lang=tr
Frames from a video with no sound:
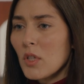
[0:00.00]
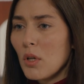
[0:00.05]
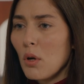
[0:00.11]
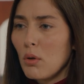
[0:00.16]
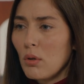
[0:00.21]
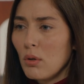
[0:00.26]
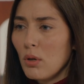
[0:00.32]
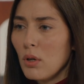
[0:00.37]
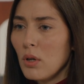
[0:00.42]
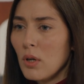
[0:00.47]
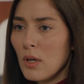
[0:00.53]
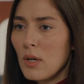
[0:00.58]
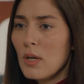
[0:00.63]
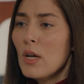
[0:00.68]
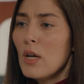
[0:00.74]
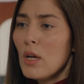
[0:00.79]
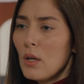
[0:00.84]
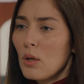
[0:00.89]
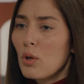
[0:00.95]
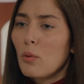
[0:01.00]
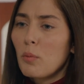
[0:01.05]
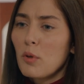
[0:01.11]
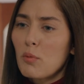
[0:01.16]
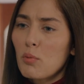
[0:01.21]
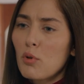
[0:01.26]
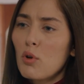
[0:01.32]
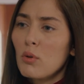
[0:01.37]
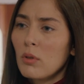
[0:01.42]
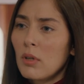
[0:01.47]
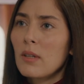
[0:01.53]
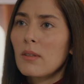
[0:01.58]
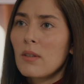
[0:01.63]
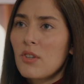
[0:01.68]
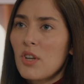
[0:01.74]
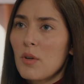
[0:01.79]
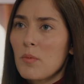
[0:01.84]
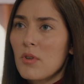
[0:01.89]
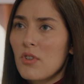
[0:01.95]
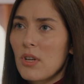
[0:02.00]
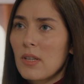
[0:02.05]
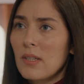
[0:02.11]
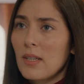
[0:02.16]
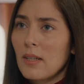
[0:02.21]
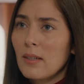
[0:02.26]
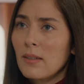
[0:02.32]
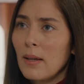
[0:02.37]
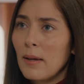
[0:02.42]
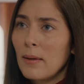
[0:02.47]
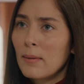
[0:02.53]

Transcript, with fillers: Yok, yok biz bu konuda anlaşamayacağız seninle.